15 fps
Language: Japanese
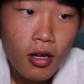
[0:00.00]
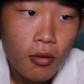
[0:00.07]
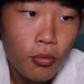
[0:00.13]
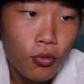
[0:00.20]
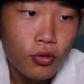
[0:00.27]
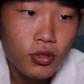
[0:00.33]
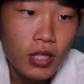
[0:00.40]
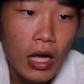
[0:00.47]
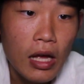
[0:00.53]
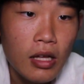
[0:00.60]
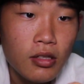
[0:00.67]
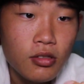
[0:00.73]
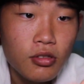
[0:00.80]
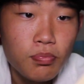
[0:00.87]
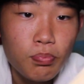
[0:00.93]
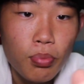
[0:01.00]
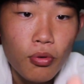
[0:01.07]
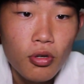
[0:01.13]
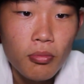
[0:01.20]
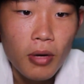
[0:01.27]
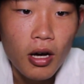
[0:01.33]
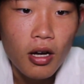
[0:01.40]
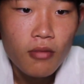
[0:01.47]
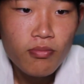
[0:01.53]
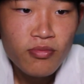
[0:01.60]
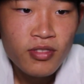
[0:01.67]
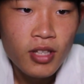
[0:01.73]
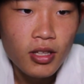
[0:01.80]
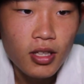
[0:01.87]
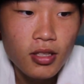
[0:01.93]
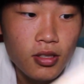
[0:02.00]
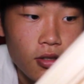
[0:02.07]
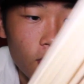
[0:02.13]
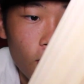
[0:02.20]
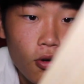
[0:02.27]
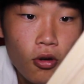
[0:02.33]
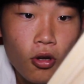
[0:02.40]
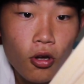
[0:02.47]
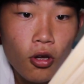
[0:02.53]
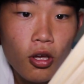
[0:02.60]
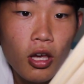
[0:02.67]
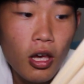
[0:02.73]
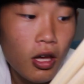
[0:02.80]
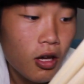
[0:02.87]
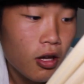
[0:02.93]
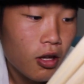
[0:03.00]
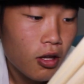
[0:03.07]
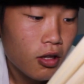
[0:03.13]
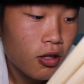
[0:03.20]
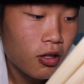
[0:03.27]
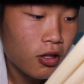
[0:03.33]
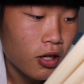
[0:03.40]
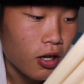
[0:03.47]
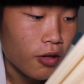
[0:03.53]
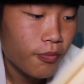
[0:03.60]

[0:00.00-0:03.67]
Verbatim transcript: もう30本今やったんですけど、なんかもう